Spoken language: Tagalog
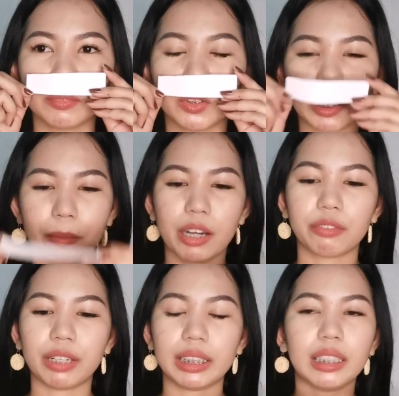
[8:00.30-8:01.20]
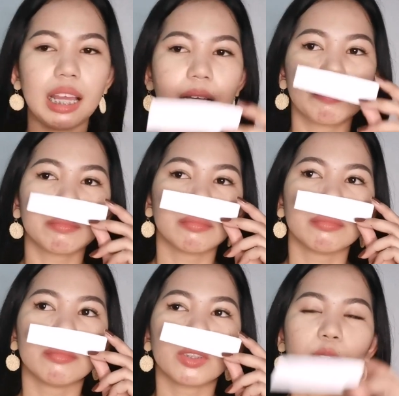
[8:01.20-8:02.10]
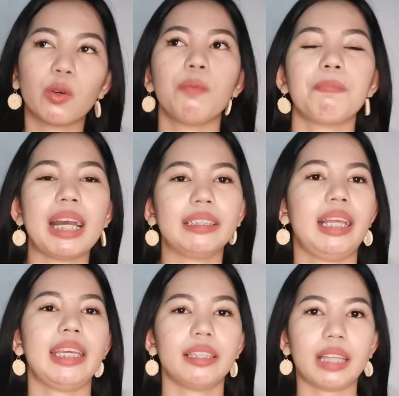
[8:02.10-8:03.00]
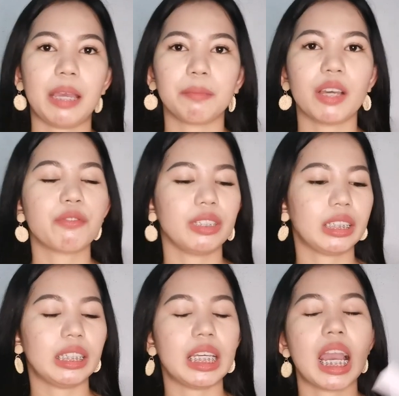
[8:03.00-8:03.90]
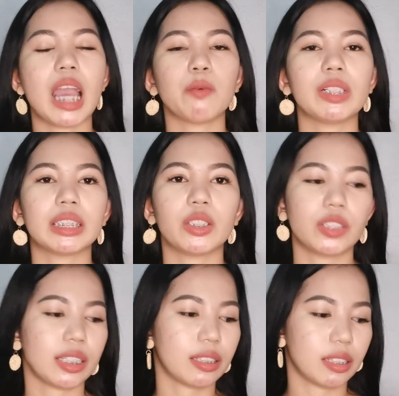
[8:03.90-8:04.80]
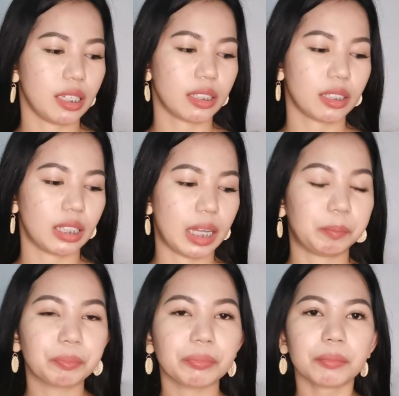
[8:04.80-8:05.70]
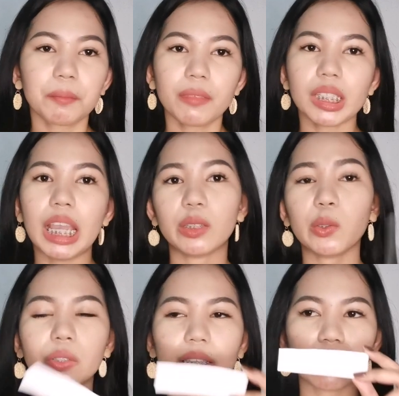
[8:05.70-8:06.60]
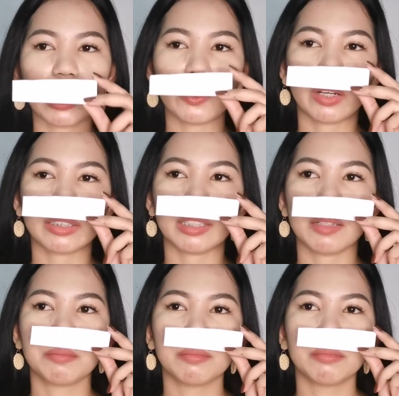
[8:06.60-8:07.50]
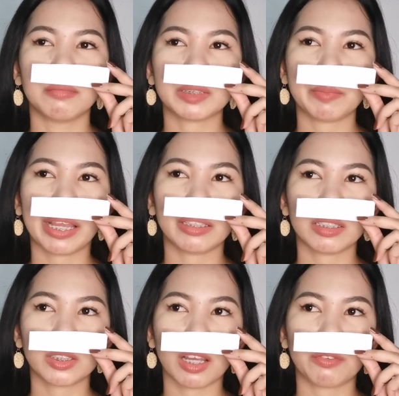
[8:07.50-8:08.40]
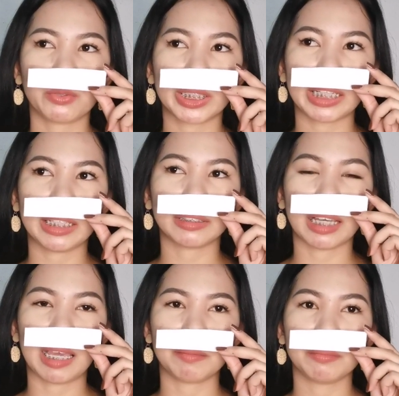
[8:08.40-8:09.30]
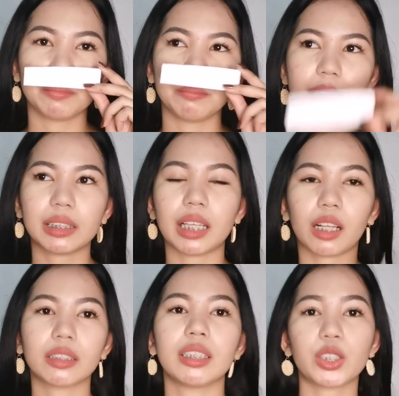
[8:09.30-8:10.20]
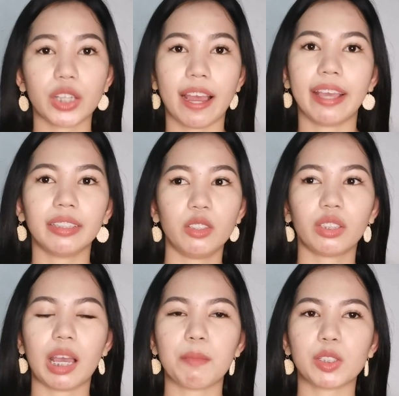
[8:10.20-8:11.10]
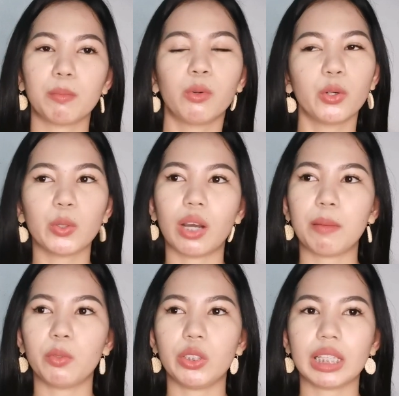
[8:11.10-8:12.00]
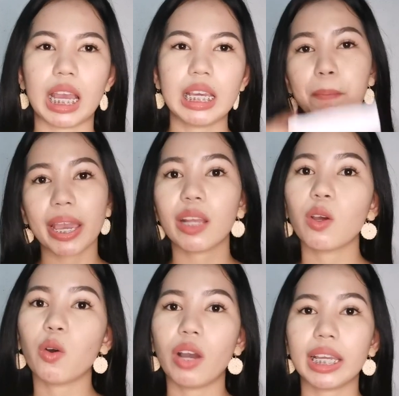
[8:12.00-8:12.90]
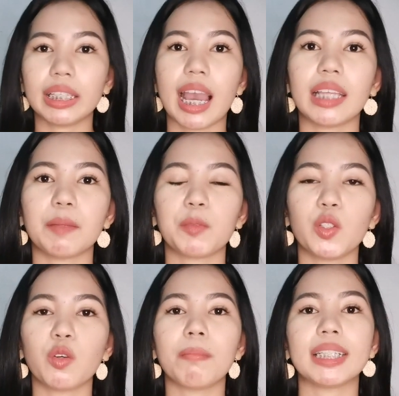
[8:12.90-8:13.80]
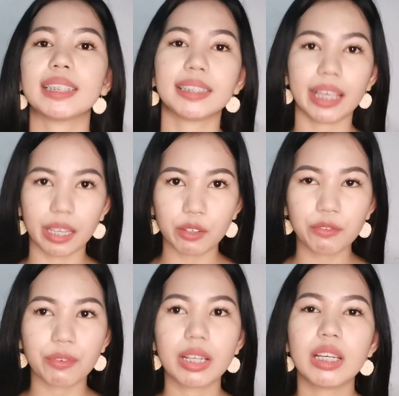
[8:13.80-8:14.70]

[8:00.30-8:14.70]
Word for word: dun sa Bare Vanilla. Kung pang night time, definitely I will suggest this na ito yung itry nyo kasi mas maganda siya for nighttime, mas sexy siya, and yun nga, mas buo yung amoy niya. Pero kung ang hinahanap nyo yung mas safe,